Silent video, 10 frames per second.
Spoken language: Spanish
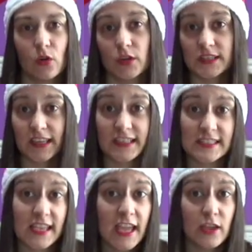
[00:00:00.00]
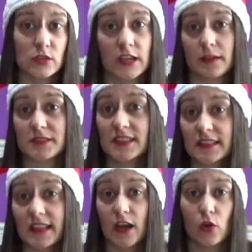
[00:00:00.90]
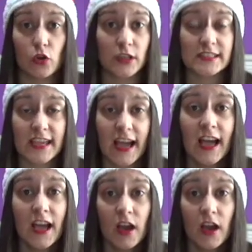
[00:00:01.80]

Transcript: o ese jersey, o esa camiseta, o lo que sea.